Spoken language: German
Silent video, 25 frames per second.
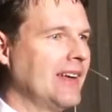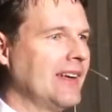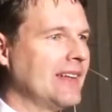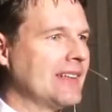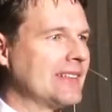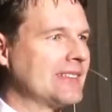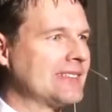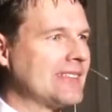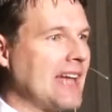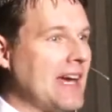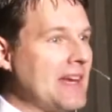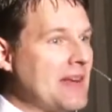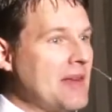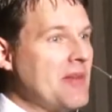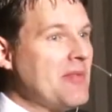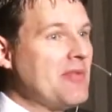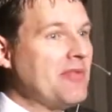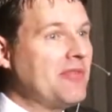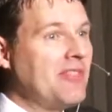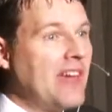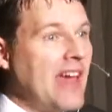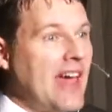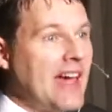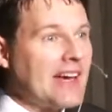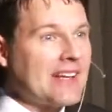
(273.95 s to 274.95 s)
seine
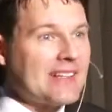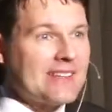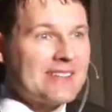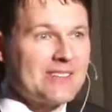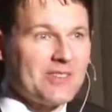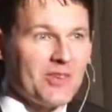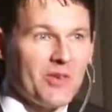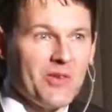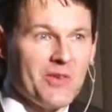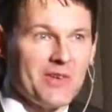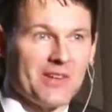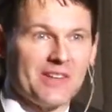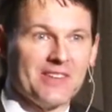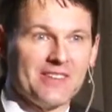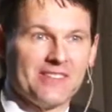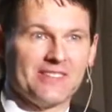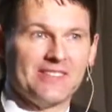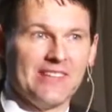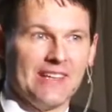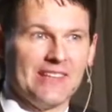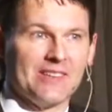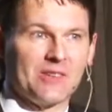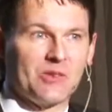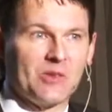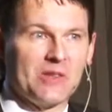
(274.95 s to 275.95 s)
Werkzeuge
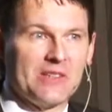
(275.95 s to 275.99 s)
sind,